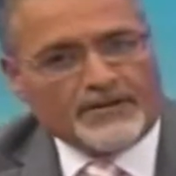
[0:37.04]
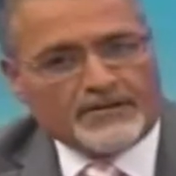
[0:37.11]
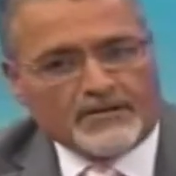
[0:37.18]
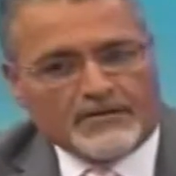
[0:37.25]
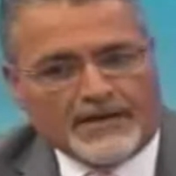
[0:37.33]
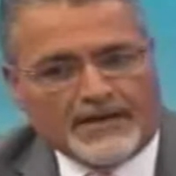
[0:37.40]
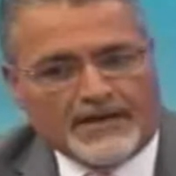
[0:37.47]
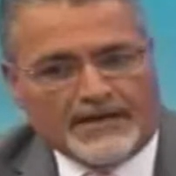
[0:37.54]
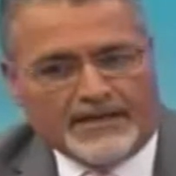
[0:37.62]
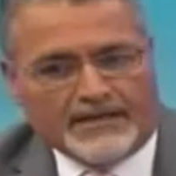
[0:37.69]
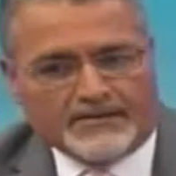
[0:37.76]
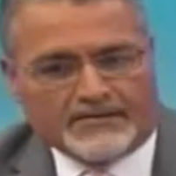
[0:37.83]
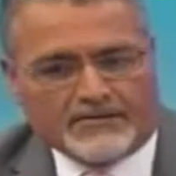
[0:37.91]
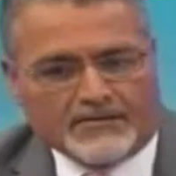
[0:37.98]
provisional
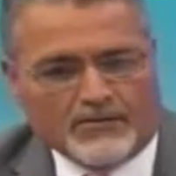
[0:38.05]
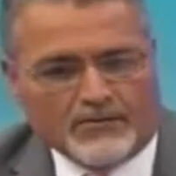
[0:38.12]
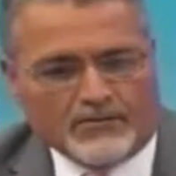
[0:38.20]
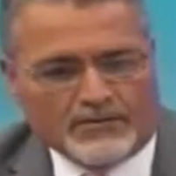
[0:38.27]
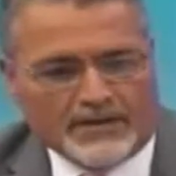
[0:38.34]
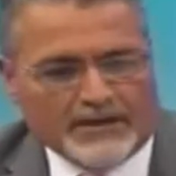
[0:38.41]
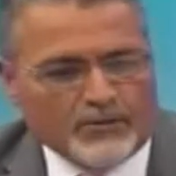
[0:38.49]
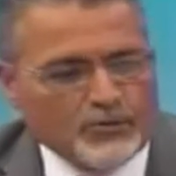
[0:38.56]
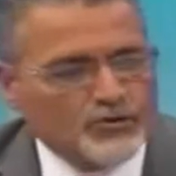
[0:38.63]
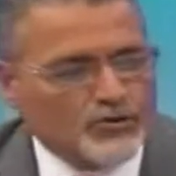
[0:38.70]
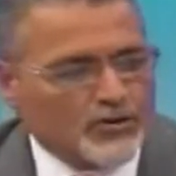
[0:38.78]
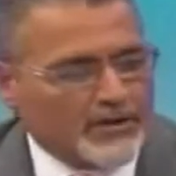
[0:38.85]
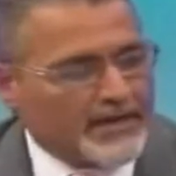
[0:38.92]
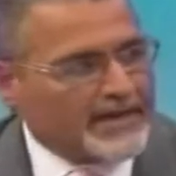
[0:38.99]
es un
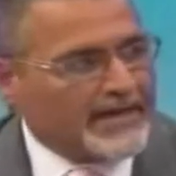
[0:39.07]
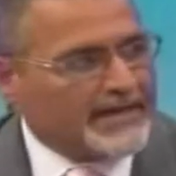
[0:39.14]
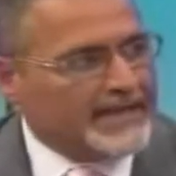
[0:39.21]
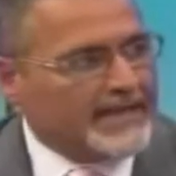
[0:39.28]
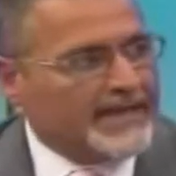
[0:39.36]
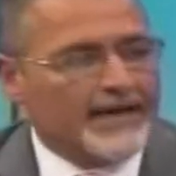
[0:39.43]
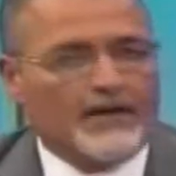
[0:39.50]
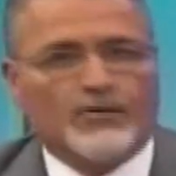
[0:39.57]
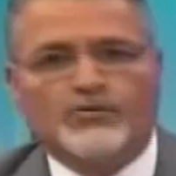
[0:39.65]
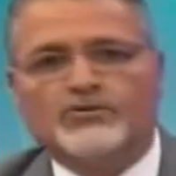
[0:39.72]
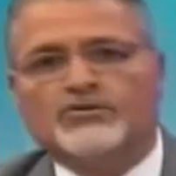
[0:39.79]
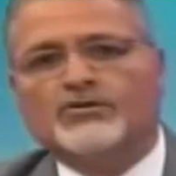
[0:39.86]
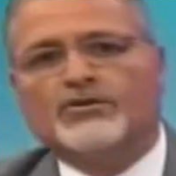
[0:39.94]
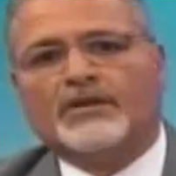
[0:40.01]
recurso que radica a
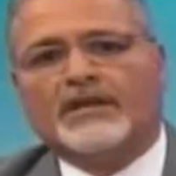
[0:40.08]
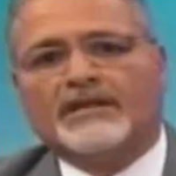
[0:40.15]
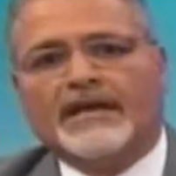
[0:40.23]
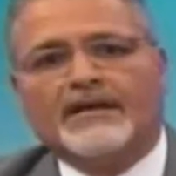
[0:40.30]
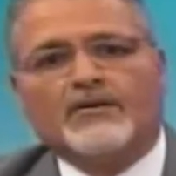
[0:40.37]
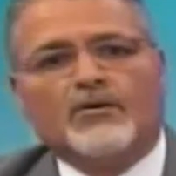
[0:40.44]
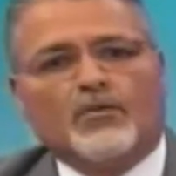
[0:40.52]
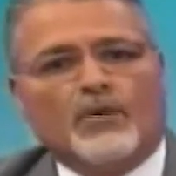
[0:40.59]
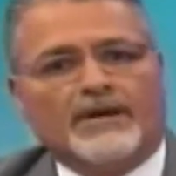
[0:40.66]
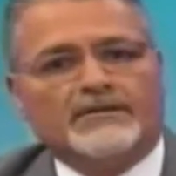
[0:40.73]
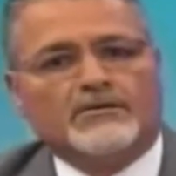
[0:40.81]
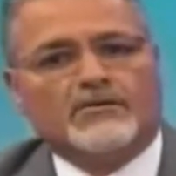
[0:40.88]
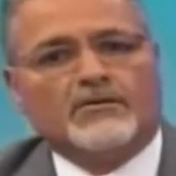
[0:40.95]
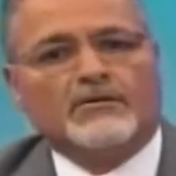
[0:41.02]
un ciudadano
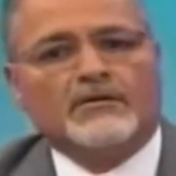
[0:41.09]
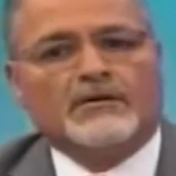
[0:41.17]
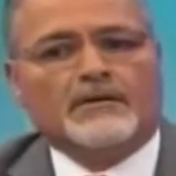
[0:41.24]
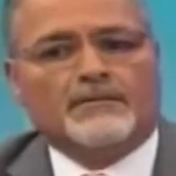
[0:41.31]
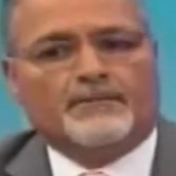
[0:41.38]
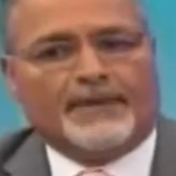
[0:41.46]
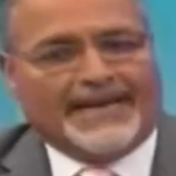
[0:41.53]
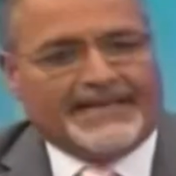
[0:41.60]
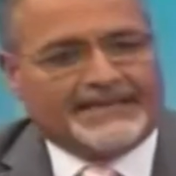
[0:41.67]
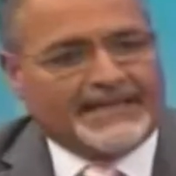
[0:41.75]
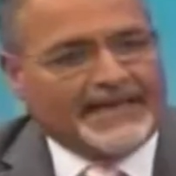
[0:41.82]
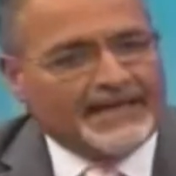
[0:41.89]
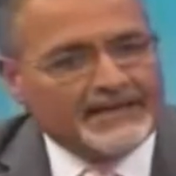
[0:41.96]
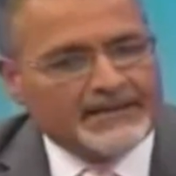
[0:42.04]
cuando
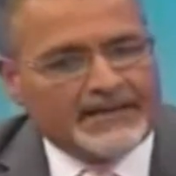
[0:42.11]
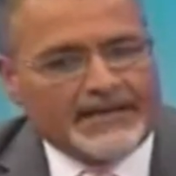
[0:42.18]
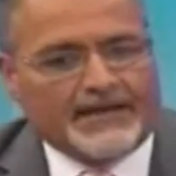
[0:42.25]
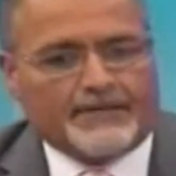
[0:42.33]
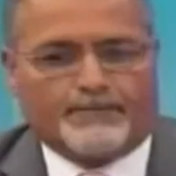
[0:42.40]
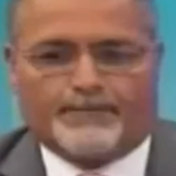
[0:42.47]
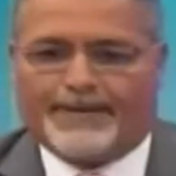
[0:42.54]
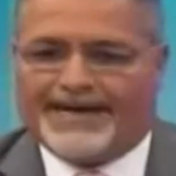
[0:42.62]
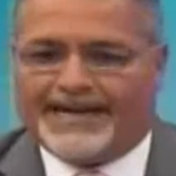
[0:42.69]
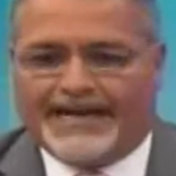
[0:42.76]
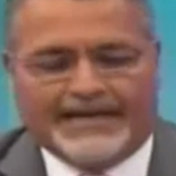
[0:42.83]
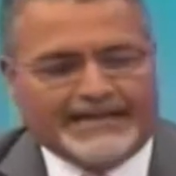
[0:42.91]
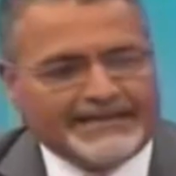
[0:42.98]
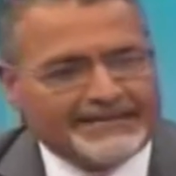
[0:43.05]
pretende
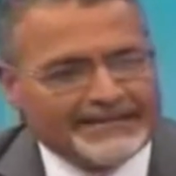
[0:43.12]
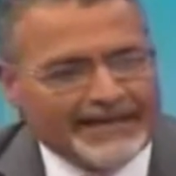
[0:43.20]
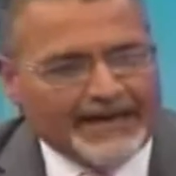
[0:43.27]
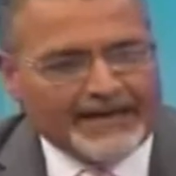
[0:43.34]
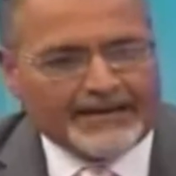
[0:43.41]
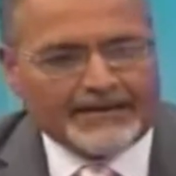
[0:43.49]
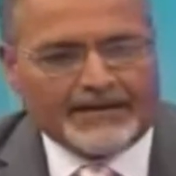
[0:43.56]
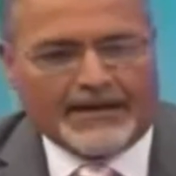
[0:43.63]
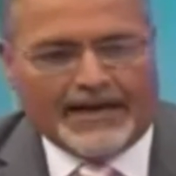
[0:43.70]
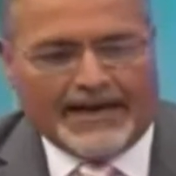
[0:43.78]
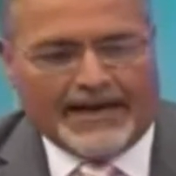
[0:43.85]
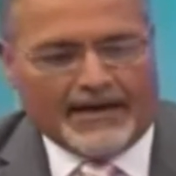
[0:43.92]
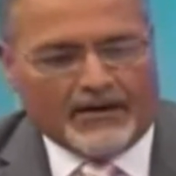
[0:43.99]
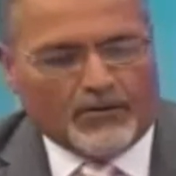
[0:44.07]
paralizar
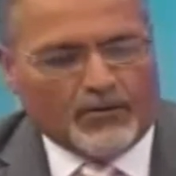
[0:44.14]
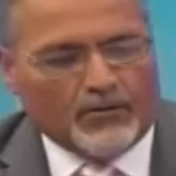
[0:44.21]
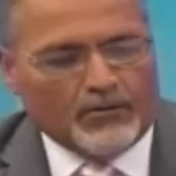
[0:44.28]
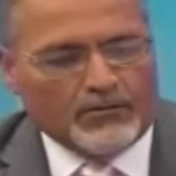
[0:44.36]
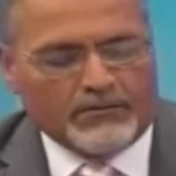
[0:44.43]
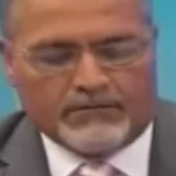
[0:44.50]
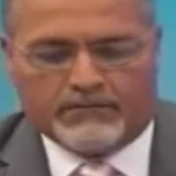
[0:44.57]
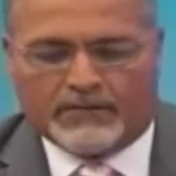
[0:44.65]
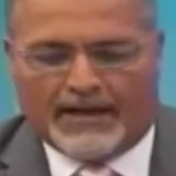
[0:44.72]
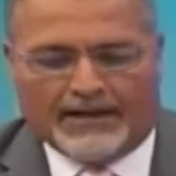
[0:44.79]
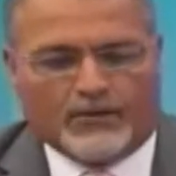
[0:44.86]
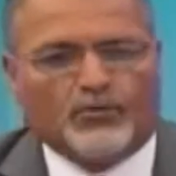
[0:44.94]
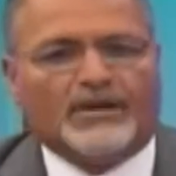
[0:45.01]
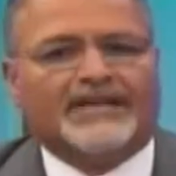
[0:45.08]

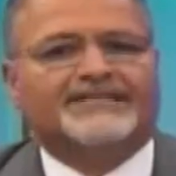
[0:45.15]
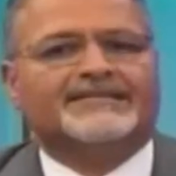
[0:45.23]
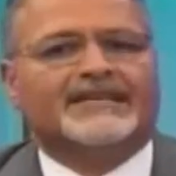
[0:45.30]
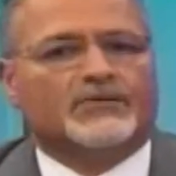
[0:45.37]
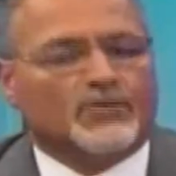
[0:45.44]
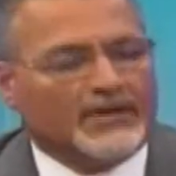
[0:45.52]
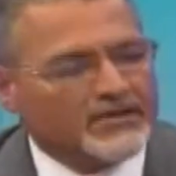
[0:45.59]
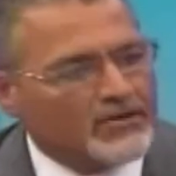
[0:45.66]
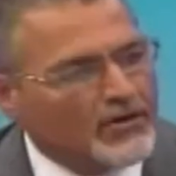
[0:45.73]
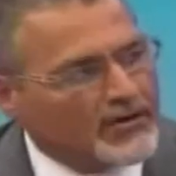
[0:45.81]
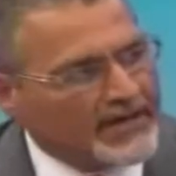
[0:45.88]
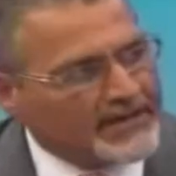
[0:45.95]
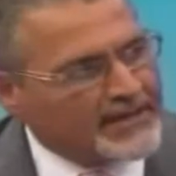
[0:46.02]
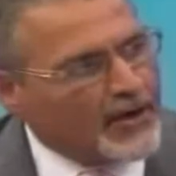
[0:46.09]
alguna
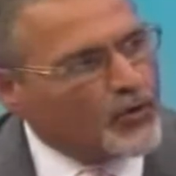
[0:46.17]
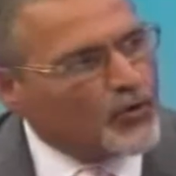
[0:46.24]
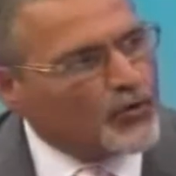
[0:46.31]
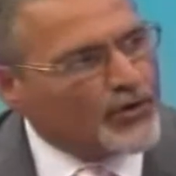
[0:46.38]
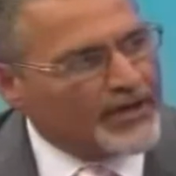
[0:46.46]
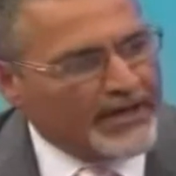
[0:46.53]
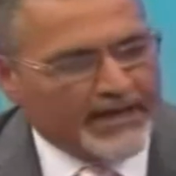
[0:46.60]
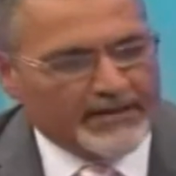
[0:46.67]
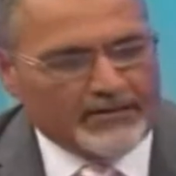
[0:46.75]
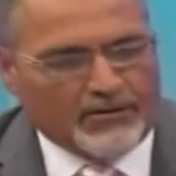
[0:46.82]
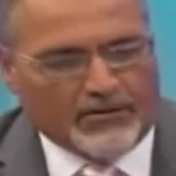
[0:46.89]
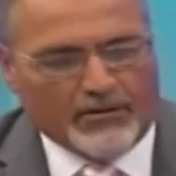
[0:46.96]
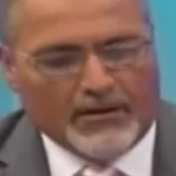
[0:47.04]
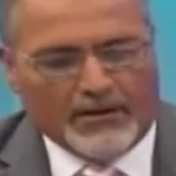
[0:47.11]
situación que está
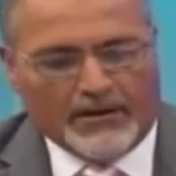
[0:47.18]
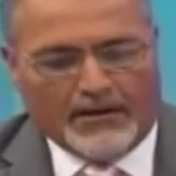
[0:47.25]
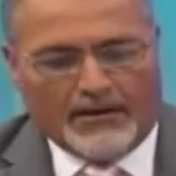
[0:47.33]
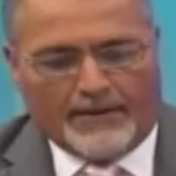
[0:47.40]
ocurriendo.